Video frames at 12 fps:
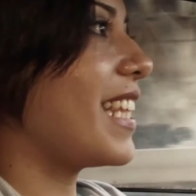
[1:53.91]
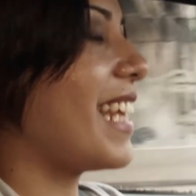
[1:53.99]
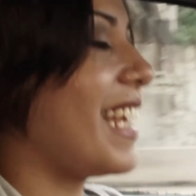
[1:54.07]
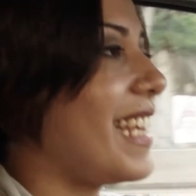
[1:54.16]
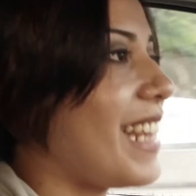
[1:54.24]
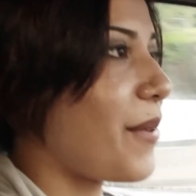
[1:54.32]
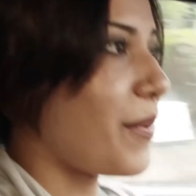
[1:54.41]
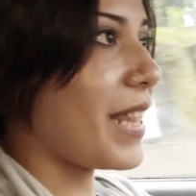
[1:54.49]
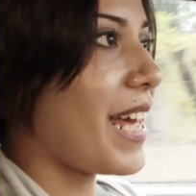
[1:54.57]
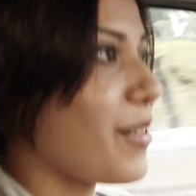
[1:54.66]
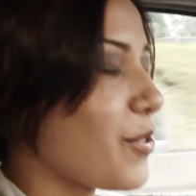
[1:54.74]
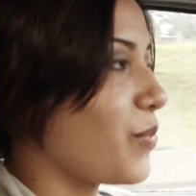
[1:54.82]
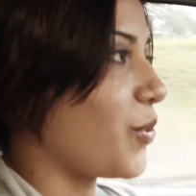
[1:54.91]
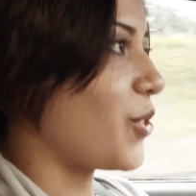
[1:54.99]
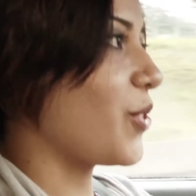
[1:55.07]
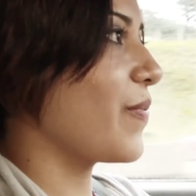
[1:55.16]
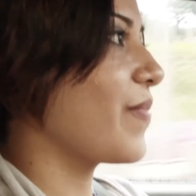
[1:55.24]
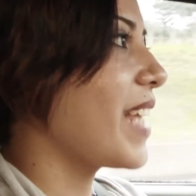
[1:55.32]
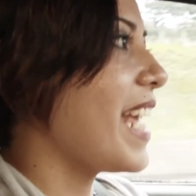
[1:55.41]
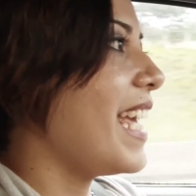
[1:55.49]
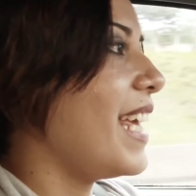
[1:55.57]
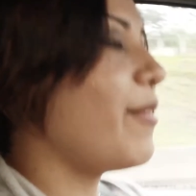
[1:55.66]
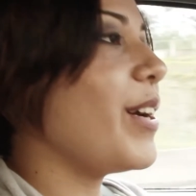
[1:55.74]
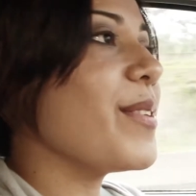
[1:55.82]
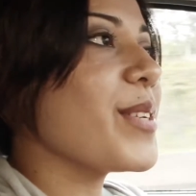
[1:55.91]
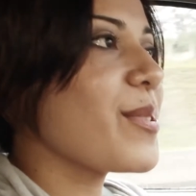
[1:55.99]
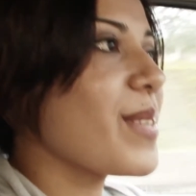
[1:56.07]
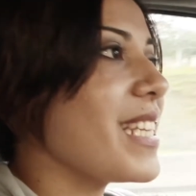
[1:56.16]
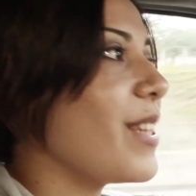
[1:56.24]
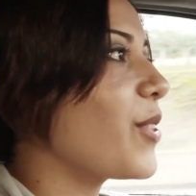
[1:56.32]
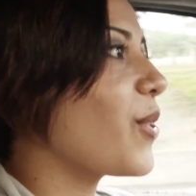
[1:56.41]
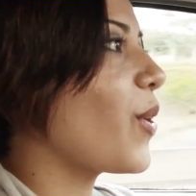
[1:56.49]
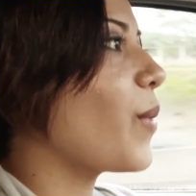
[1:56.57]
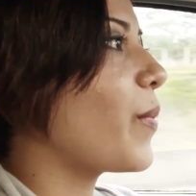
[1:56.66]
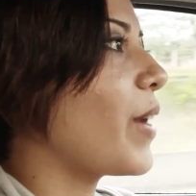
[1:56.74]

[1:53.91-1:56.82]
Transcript: de, cuidarlos mucho. Y bueno, esto ha sido todo por